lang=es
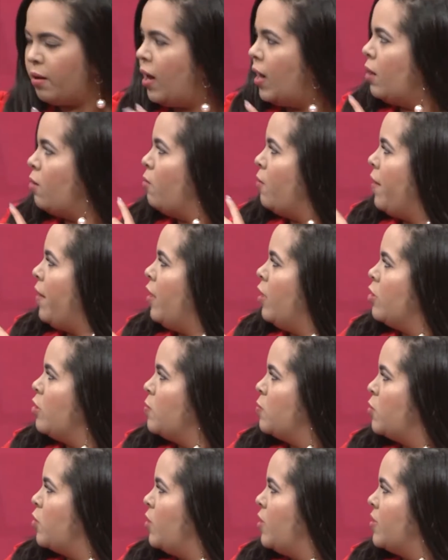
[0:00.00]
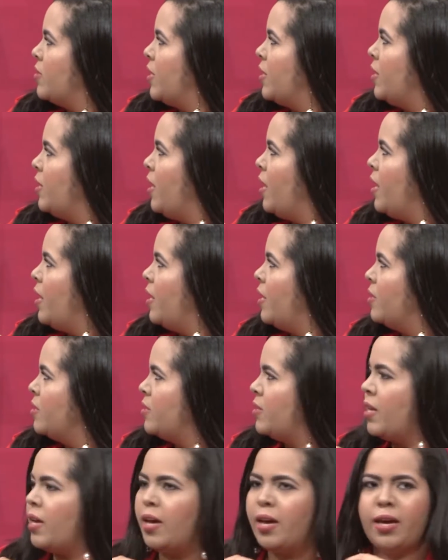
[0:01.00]
algunas de las opciones que
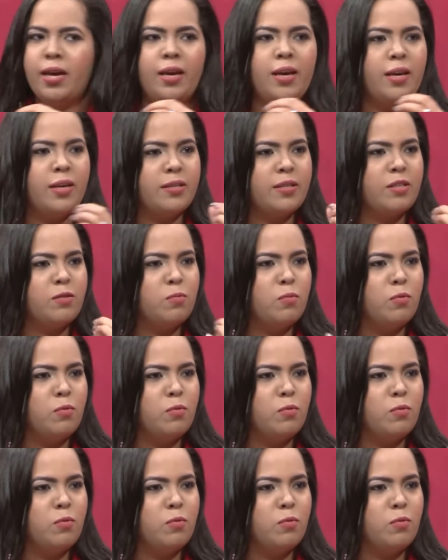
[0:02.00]
tienes de esas